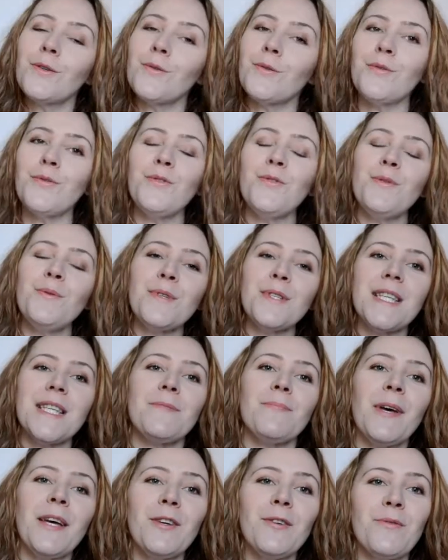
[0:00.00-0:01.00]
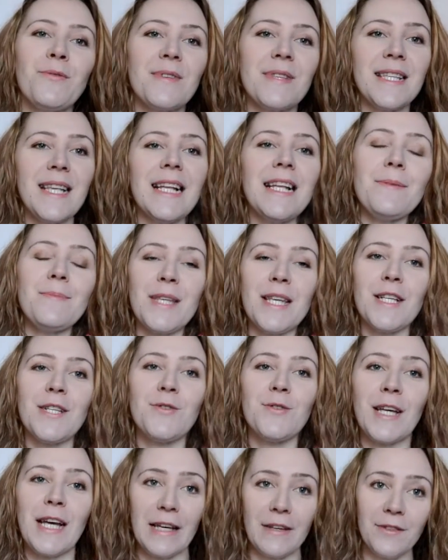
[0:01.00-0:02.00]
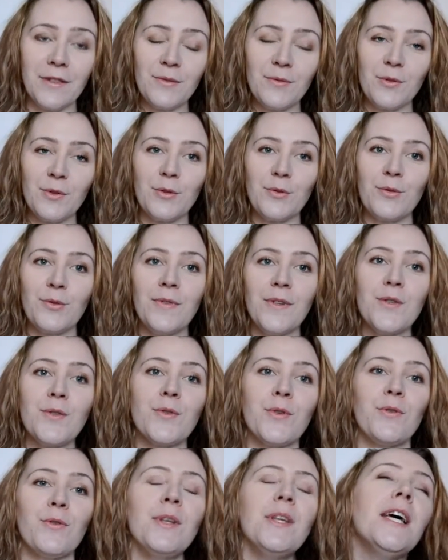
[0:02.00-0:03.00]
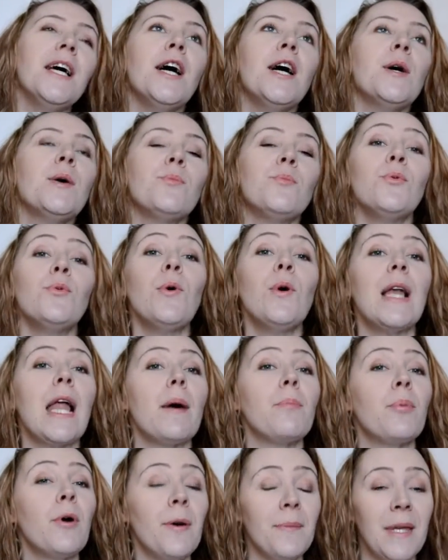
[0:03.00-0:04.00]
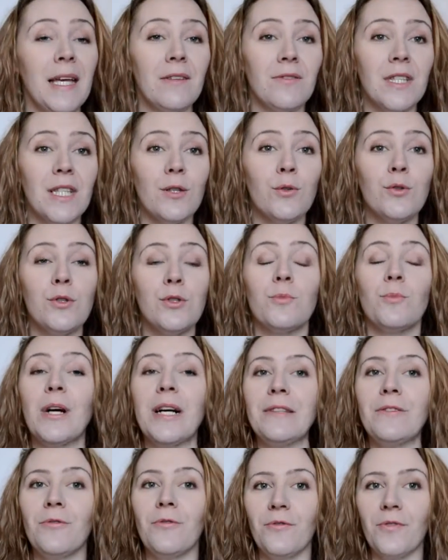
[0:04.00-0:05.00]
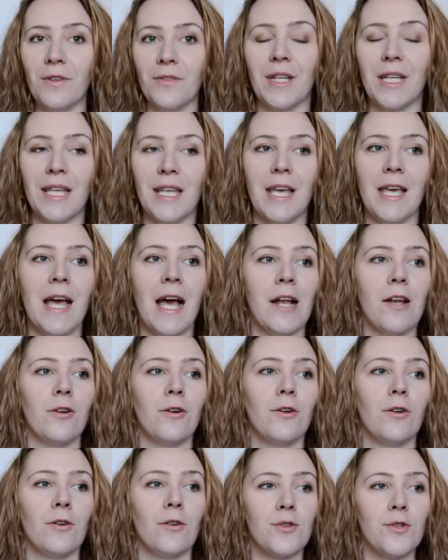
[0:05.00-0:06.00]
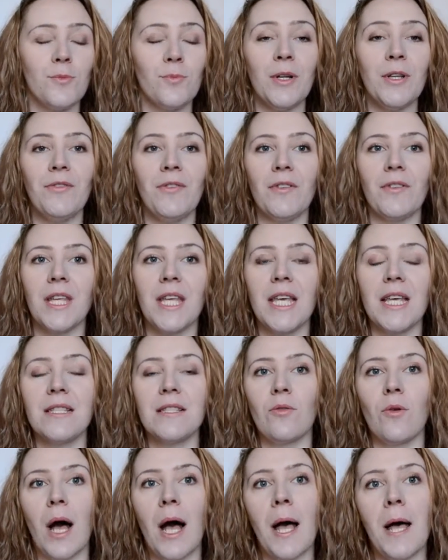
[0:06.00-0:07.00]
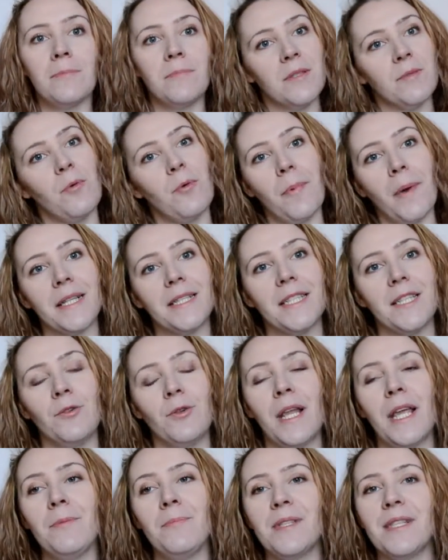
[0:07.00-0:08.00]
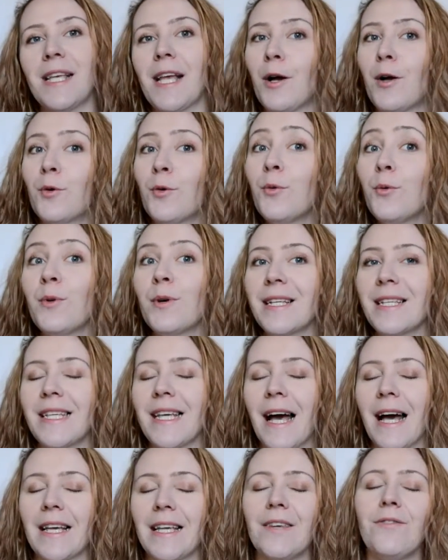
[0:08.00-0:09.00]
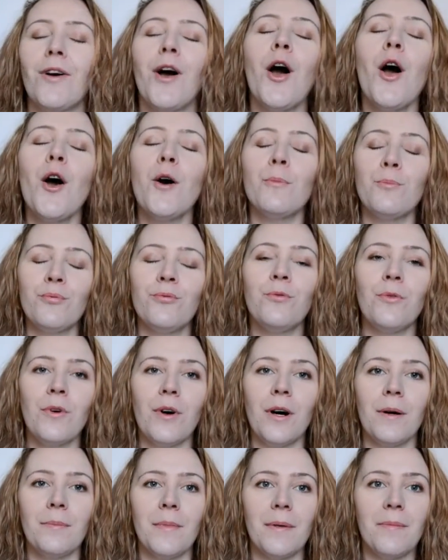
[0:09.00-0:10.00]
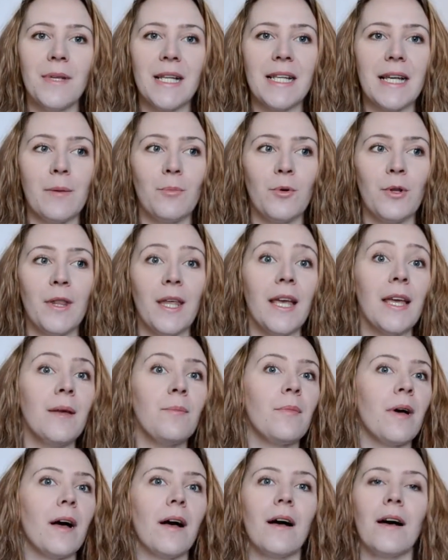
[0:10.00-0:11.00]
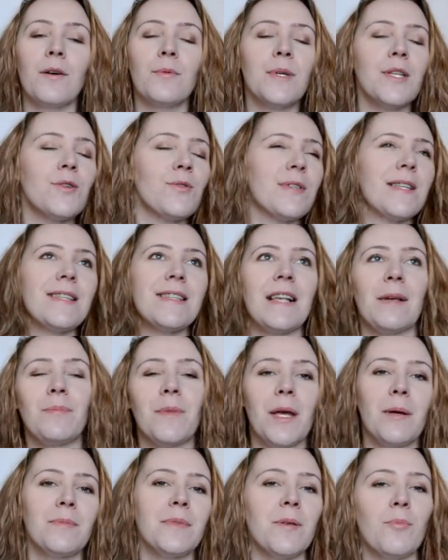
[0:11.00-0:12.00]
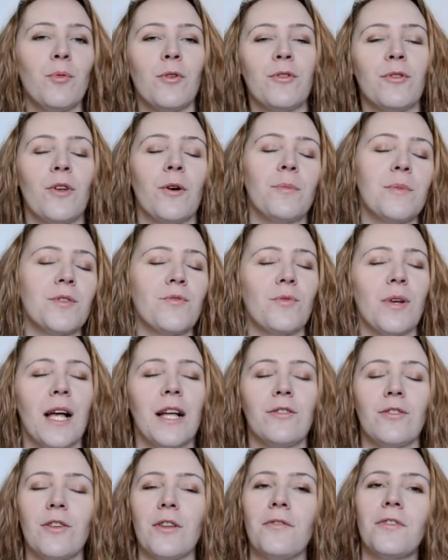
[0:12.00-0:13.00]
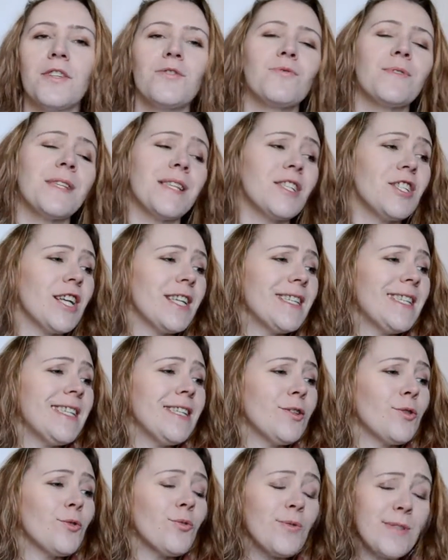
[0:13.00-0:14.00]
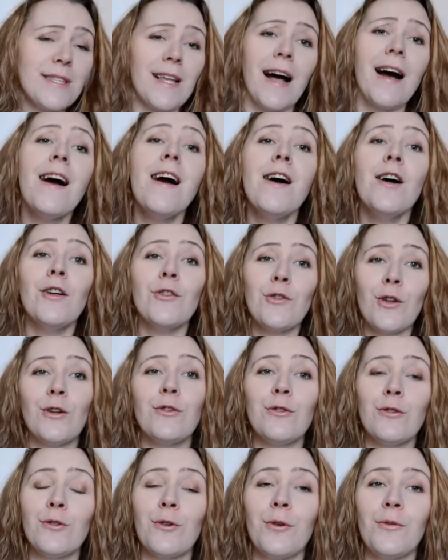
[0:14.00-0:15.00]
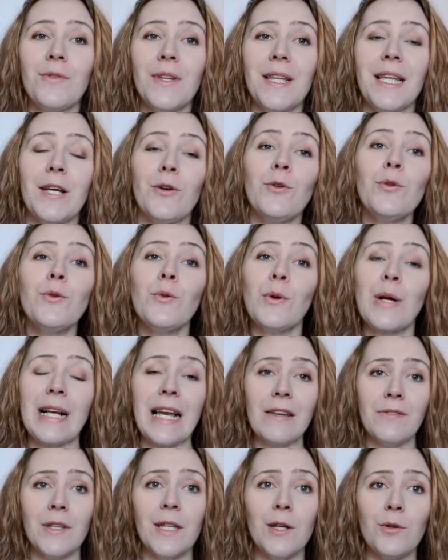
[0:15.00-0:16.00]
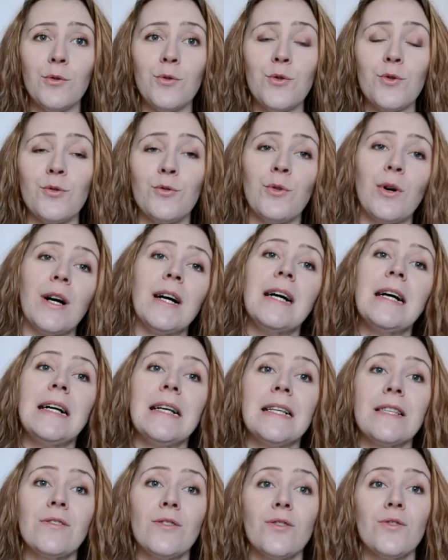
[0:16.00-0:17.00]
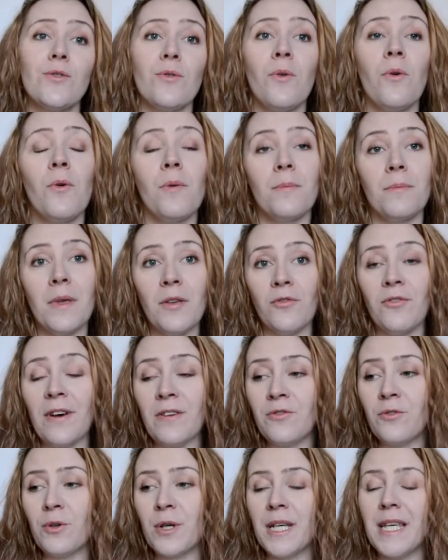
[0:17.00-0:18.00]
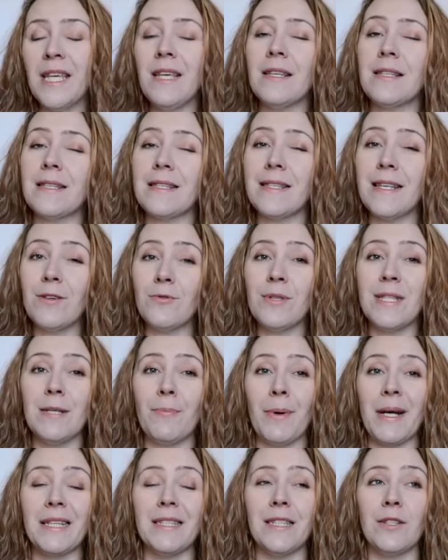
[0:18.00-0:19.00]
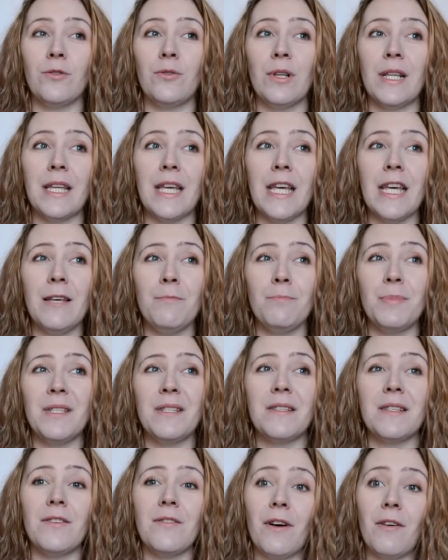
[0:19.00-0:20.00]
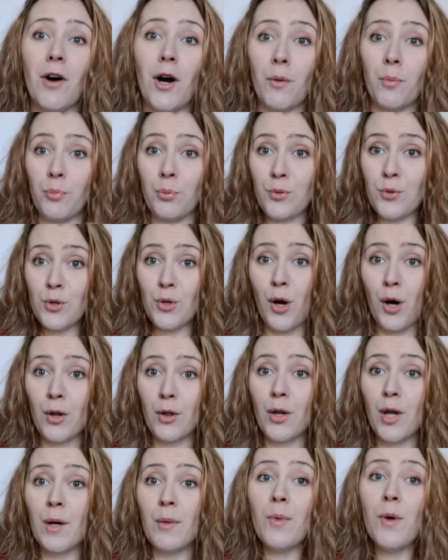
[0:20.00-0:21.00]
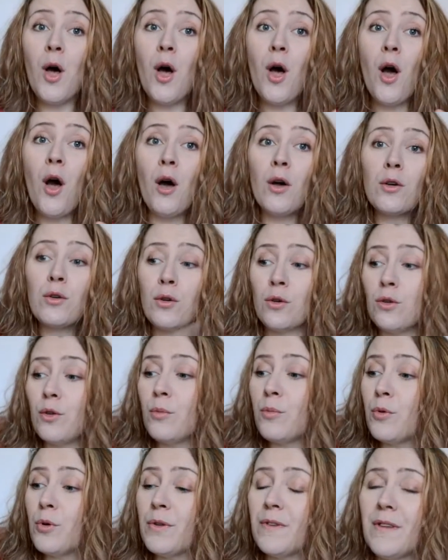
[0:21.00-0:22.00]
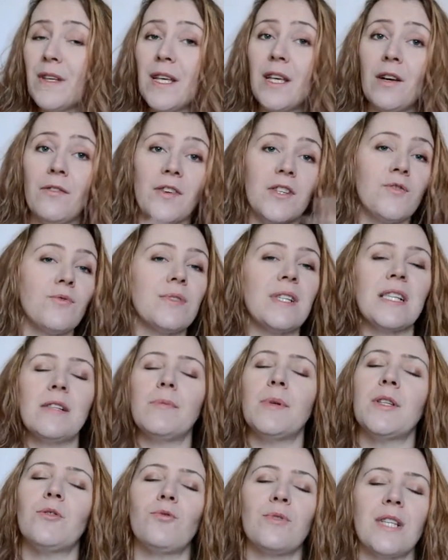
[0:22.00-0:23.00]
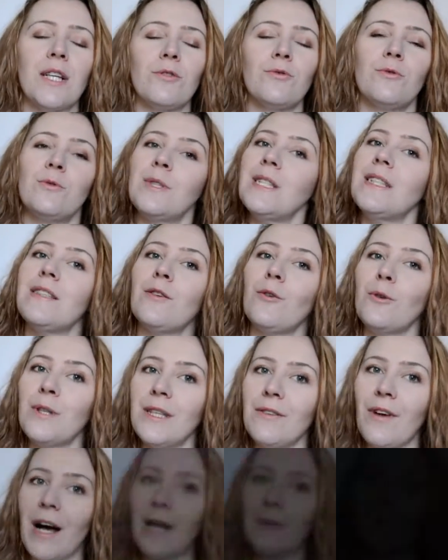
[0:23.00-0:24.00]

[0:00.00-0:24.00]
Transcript: Coucou tout le monde, j'espère que vous allez bien. Je suis ravie de vous retrouver aujourd'hui pour la première vidéo du mois de février. Alors ce mois de février sera un petit peu particulier puisqu'il y a un concours qui arrive pour mes 1000 abonnés. Ben oui je sais ça a mis un petit peu de temps mais je voulais attendre. Enfin je vous ai déjà dit tout ça dans d'autres vidéos. Donc la vidéo du jour ce sont mes favoris. C'est aussi particulier puisqu'il va y avoir plus de random que de beauté. Enfin je vous explique tout ça tout de suite. On y va.